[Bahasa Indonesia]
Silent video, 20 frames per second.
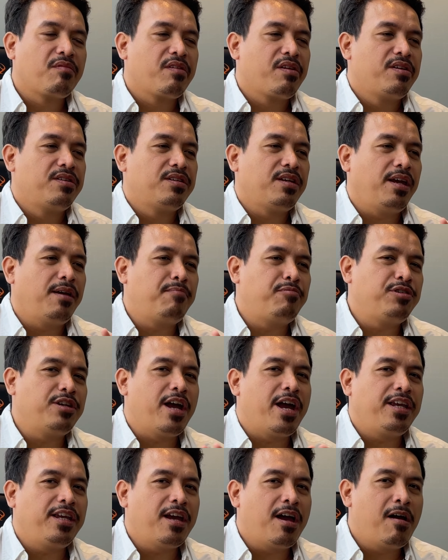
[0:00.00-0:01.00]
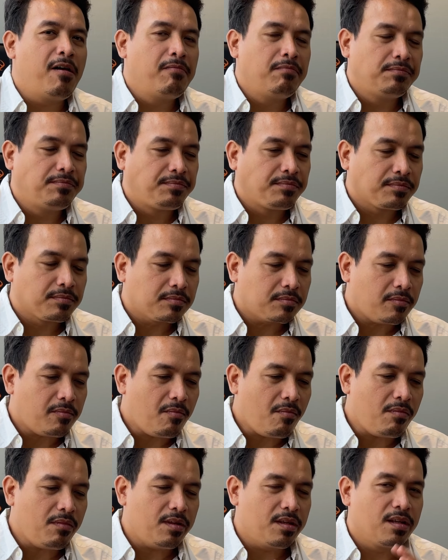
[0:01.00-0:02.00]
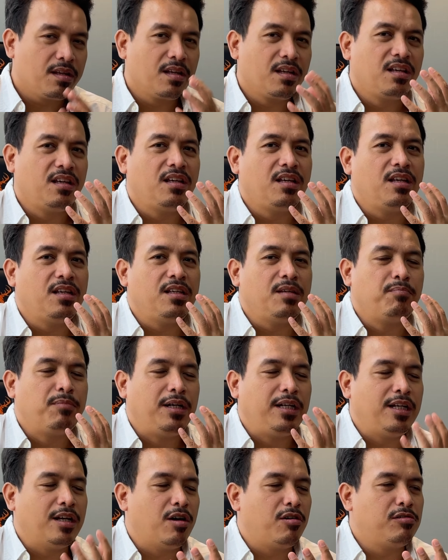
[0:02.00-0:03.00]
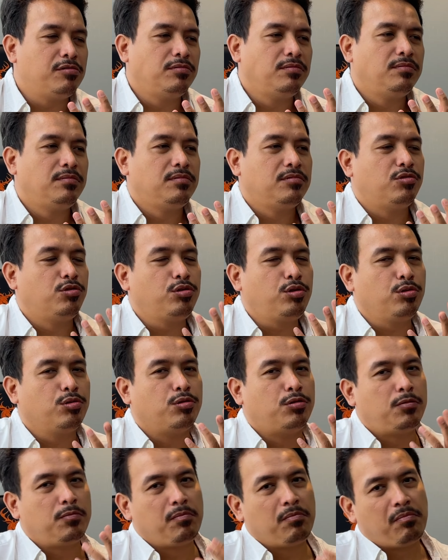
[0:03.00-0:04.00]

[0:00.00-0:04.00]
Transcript: Saya punya ayah, gigi beliau utuh.